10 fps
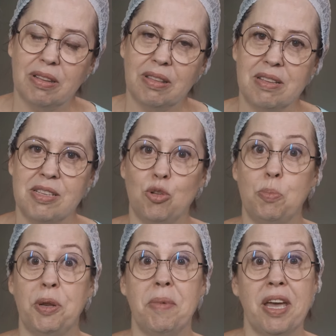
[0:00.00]
ter sido o
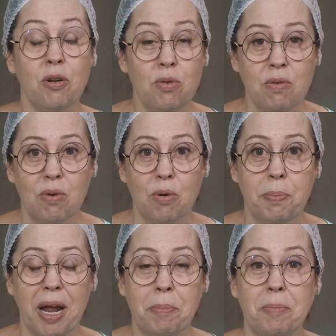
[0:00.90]
primeiro,
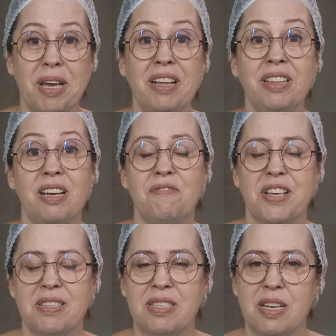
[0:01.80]
a primeira
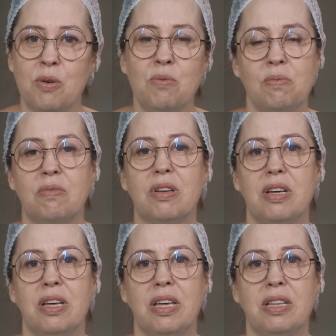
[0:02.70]
intervenção
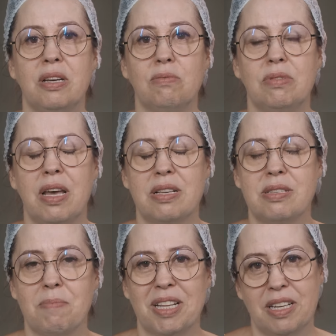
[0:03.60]
então
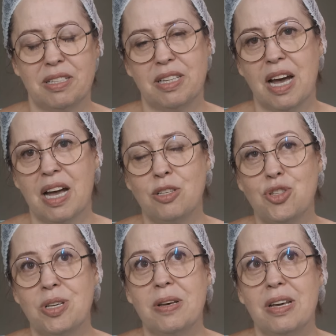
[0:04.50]
dessa
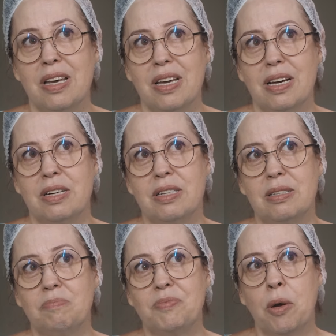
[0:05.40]
maternidade,
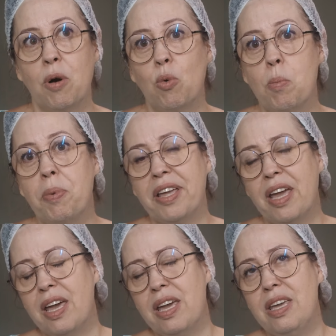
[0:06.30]
eu
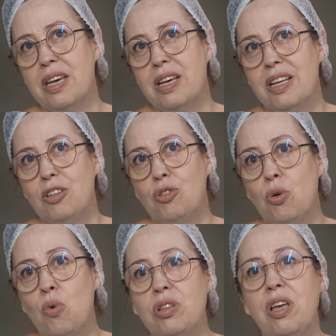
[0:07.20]
acompanhei
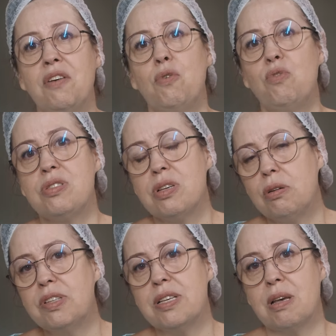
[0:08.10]
toda a
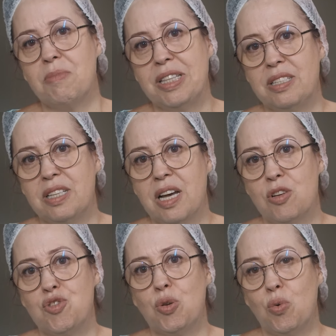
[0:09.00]
evolução dessa
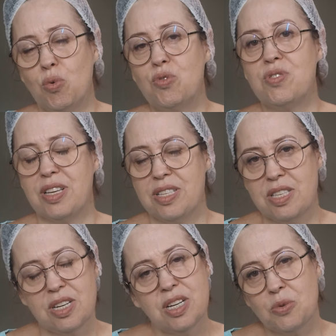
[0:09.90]
maternidade ao longo dos
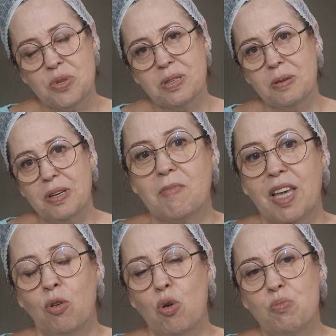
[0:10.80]
15 anos.
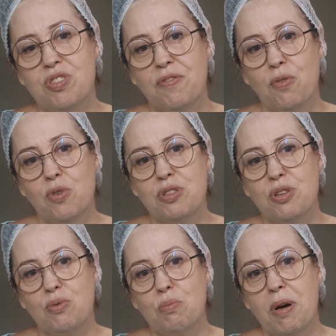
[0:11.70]
É como se
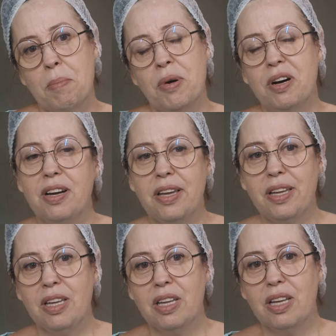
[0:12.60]
fosse uma mãe